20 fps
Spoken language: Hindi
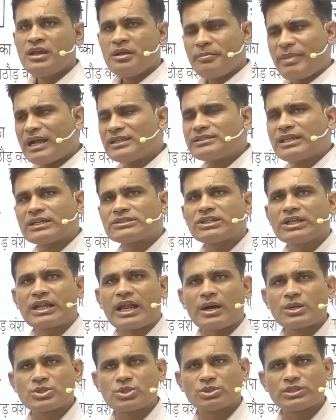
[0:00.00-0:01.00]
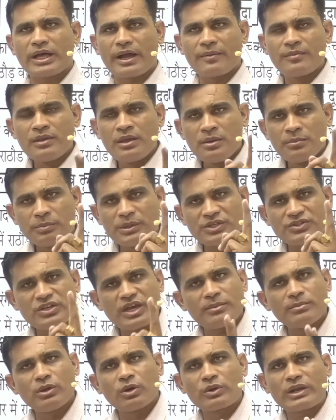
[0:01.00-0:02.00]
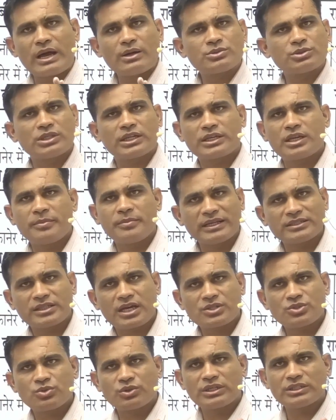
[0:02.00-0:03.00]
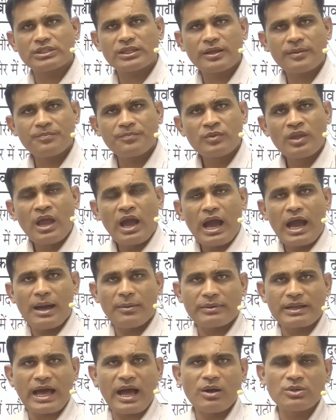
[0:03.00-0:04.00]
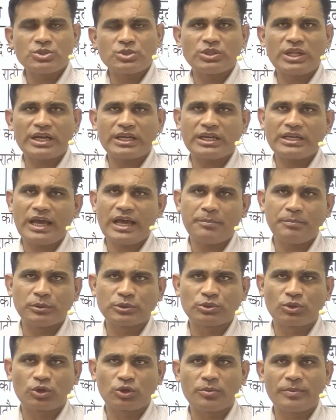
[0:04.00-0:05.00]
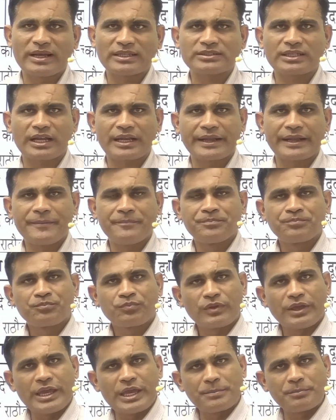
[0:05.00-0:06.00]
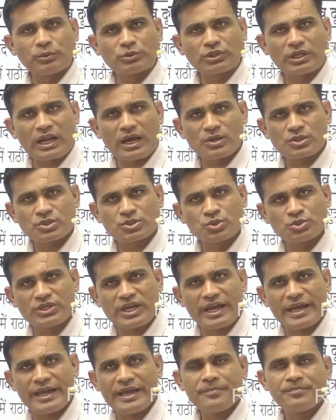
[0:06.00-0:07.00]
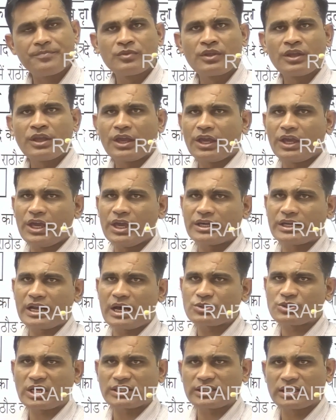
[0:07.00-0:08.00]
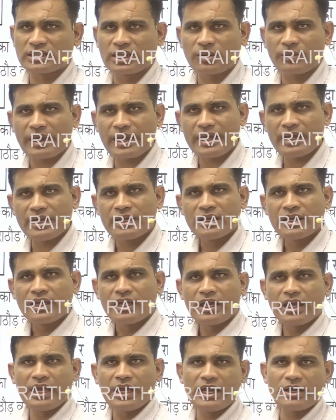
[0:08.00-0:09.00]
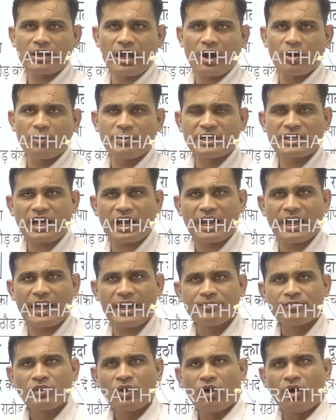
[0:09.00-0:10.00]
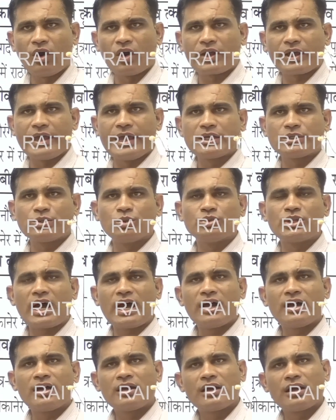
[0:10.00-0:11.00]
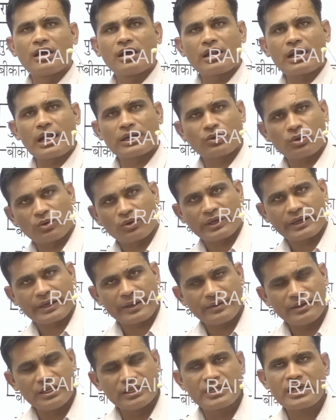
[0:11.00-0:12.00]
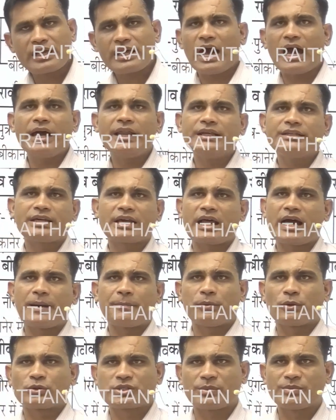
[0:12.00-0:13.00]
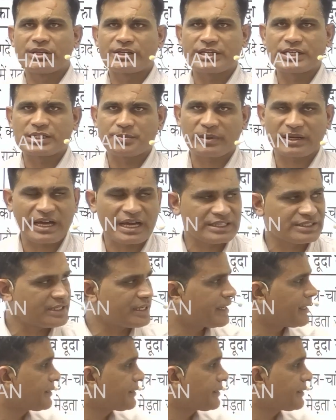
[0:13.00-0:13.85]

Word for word: बात करते हैं राव जोधा पीछे हम लोग राव जोधा की बात कर चुके थे अब राव जोधा के यहाँ पुत्रों की बात कर रहे हैं एक पुत्र राव सूजा है एक राव सातलदेव है एक राव बीका है और एक दूधा राठौड़ है इनकी कहानी जरा आप लोग समझें किस प्रकार से है